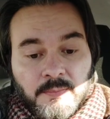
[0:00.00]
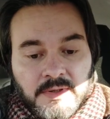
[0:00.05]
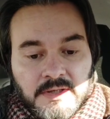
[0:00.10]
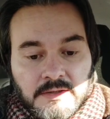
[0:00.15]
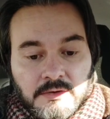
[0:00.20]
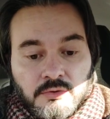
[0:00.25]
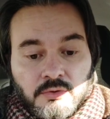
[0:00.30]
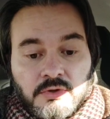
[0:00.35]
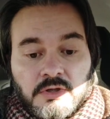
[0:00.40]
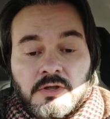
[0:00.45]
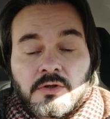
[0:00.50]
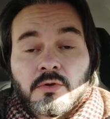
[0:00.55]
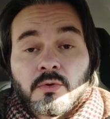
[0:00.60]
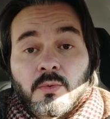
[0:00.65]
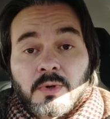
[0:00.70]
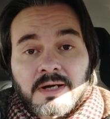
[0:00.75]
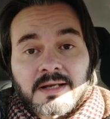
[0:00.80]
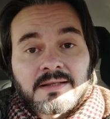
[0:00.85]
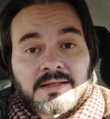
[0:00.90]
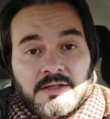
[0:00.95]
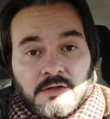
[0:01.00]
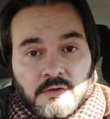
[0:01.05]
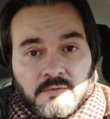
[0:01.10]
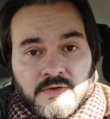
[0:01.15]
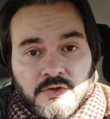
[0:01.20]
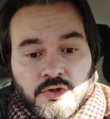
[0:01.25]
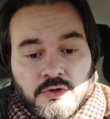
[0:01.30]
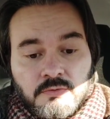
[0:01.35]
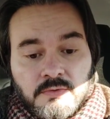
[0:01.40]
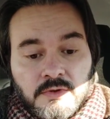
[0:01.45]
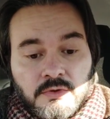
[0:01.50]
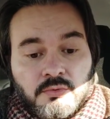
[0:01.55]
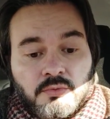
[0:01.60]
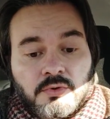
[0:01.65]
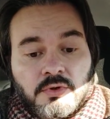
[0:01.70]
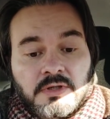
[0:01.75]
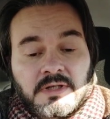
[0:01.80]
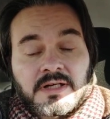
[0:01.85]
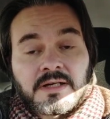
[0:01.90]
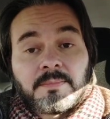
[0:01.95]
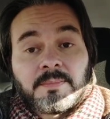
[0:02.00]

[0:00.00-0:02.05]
per il Torino, 49-51 nella